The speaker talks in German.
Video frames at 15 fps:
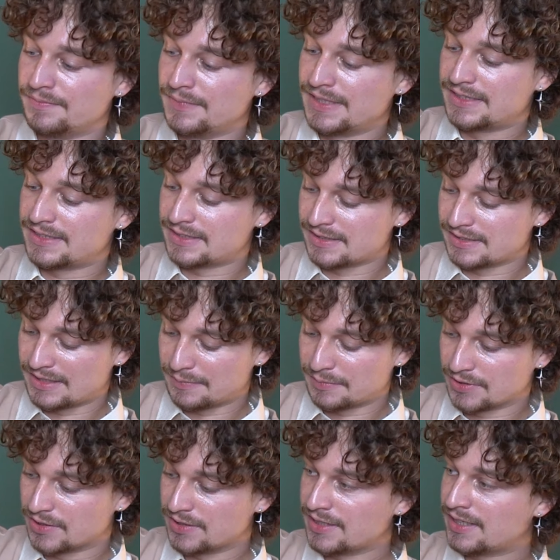mit der
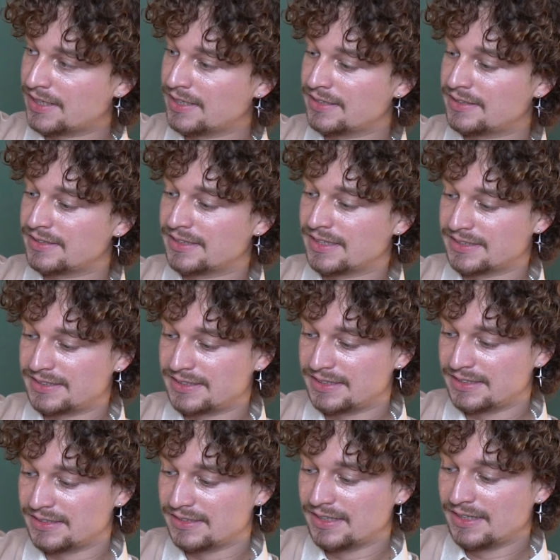Besonderheit, dass
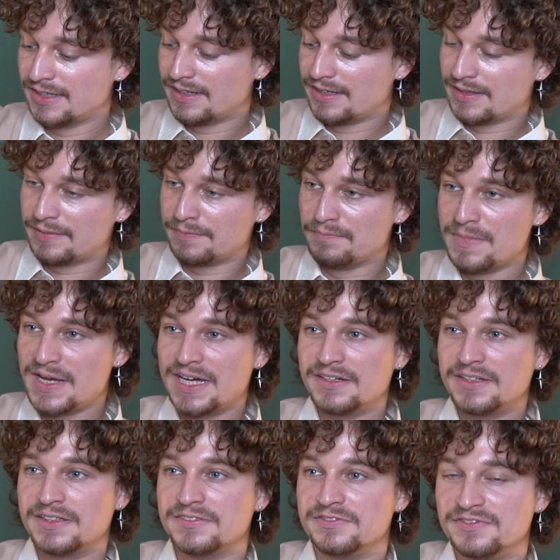sie
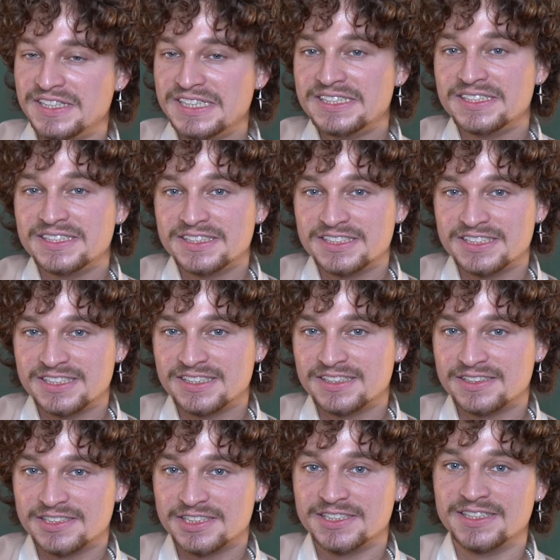mehr Vintage
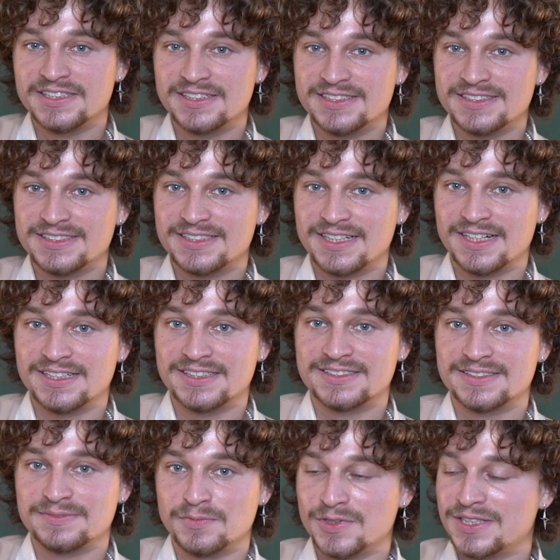geschnitten ist
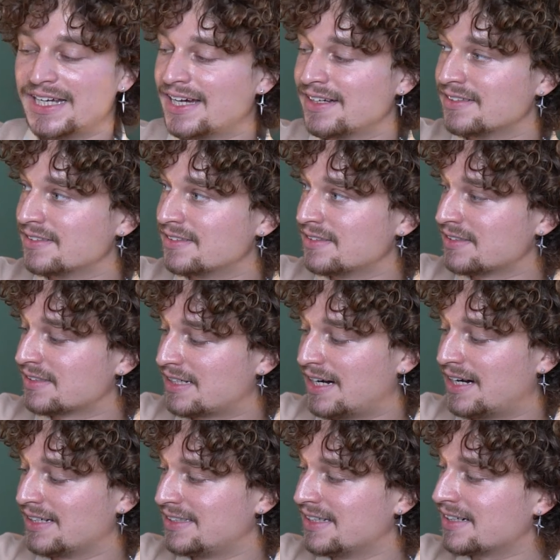als moderne
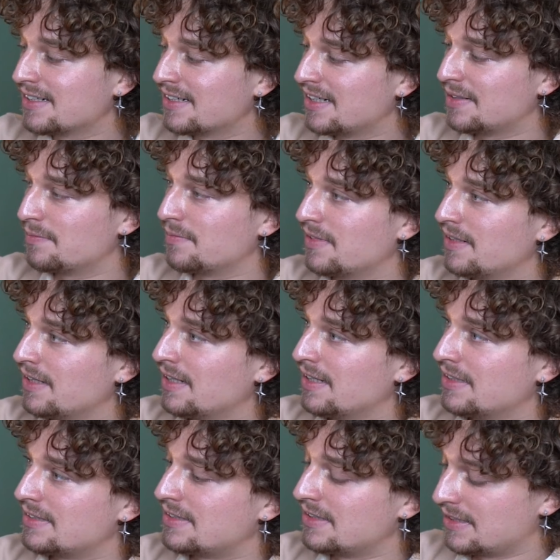Carhartt-Jacken eben.
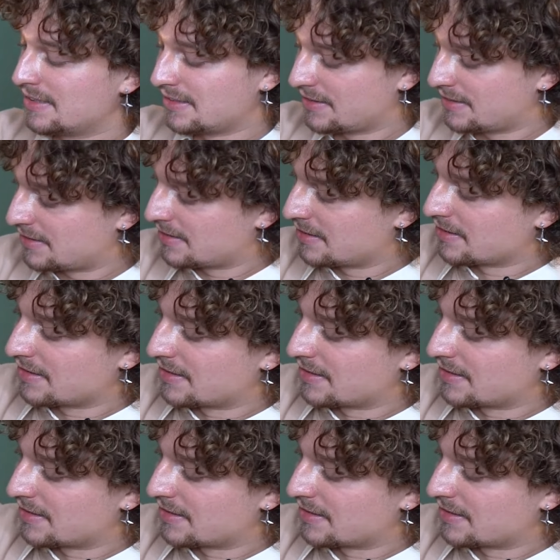Sie ist